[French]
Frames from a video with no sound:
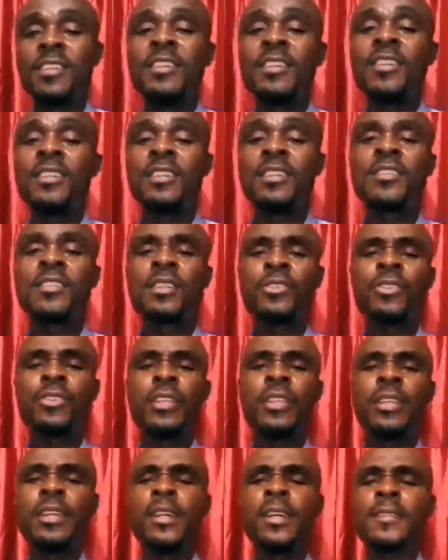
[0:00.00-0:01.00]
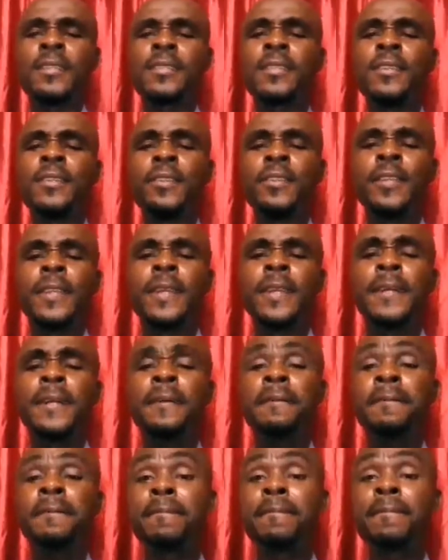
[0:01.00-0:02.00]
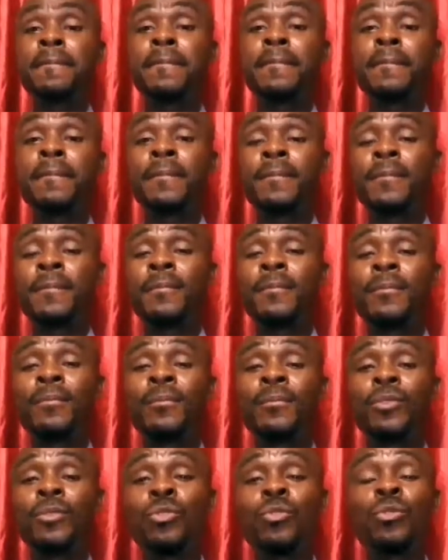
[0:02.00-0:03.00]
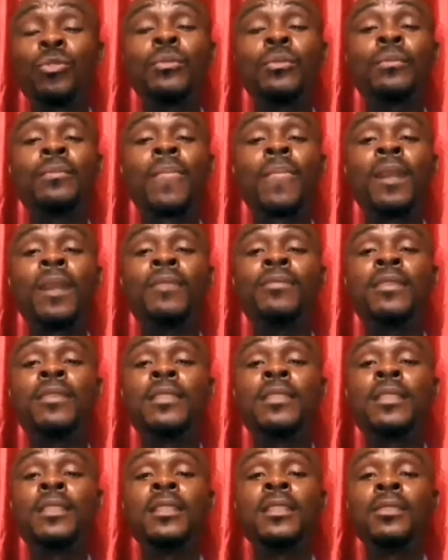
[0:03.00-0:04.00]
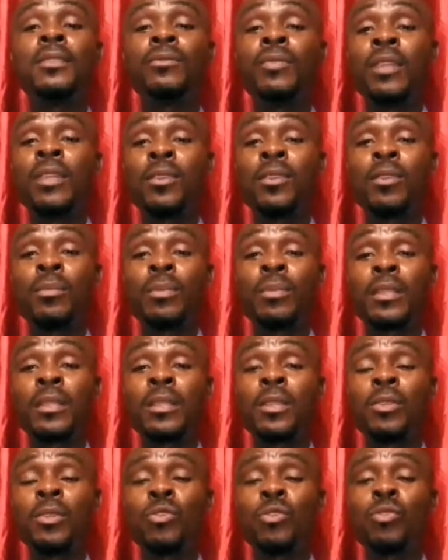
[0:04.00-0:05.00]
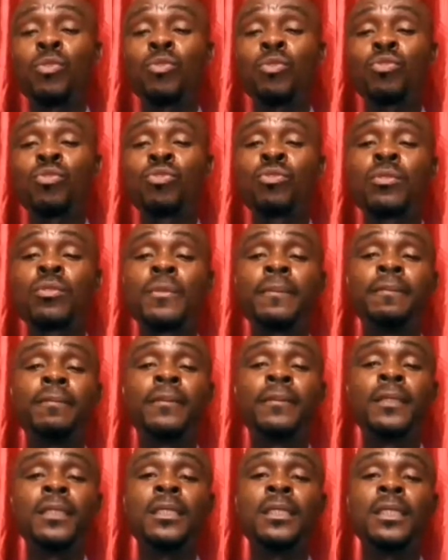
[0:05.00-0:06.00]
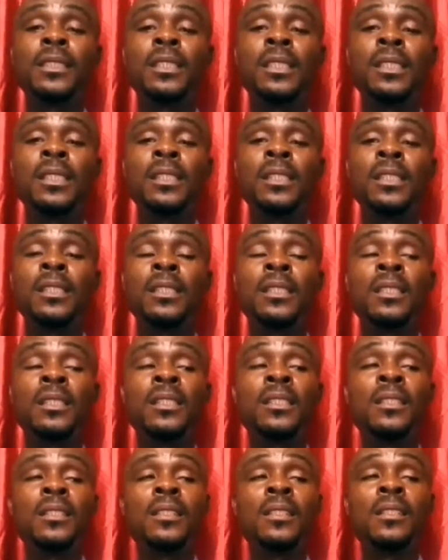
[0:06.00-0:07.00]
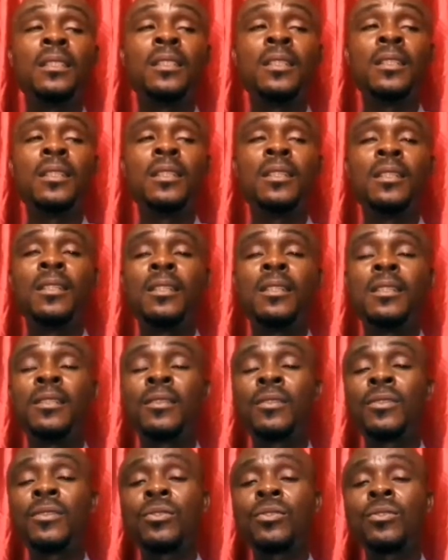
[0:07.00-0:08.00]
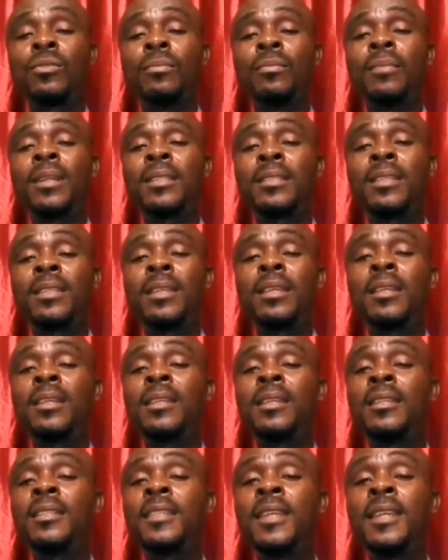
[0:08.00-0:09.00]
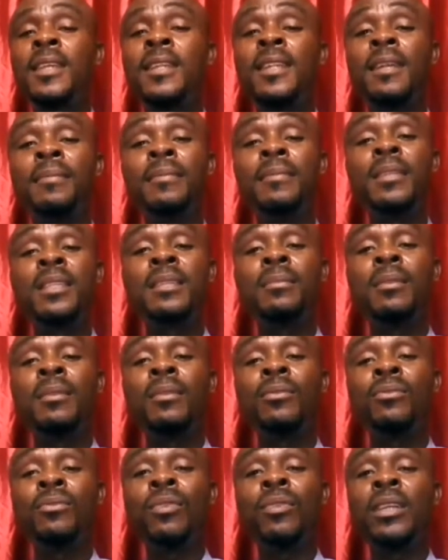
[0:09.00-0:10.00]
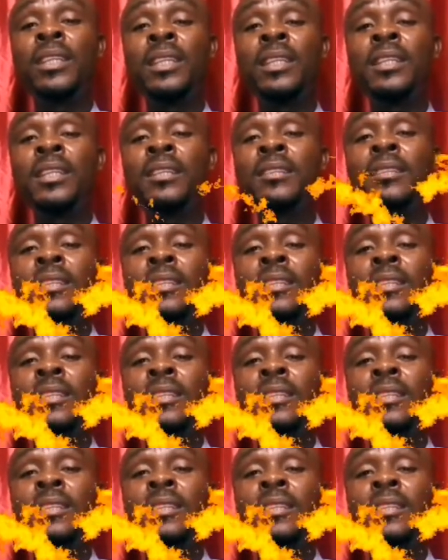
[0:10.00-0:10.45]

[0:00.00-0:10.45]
Euh, salut les gars, salut les gars. Bonjour. En fait, euh, je voulais comprendre quelque chose. Euh, ce matin, il y a un ami qui m'a envoyé